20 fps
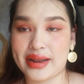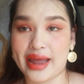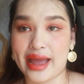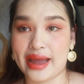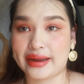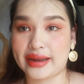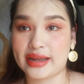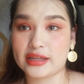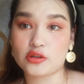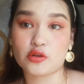ปัญหา
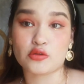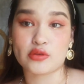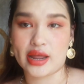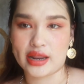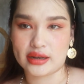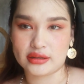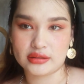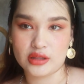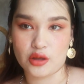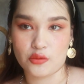แค่ตรง
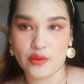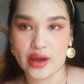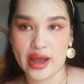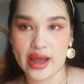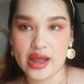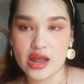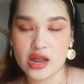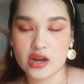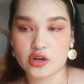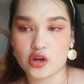นั้นแต่ว่า
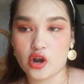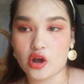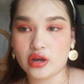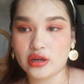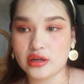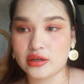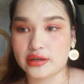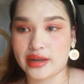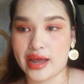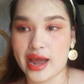นอก
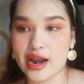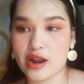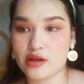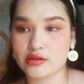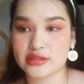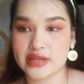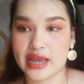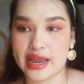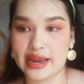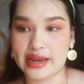อื่นถ้าเรา
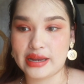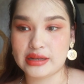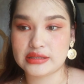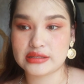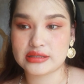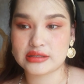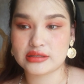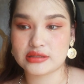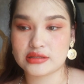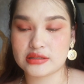
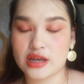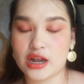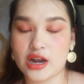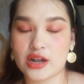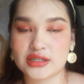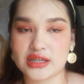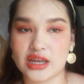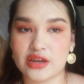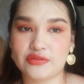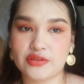
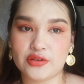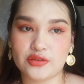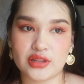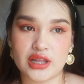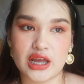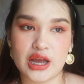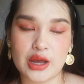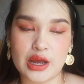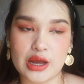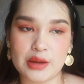ใช้ฟิลเล
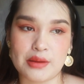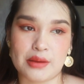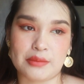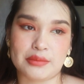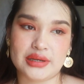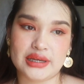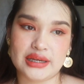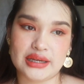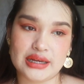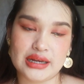อร์แบบ
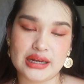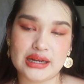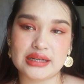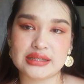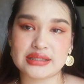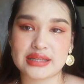ที่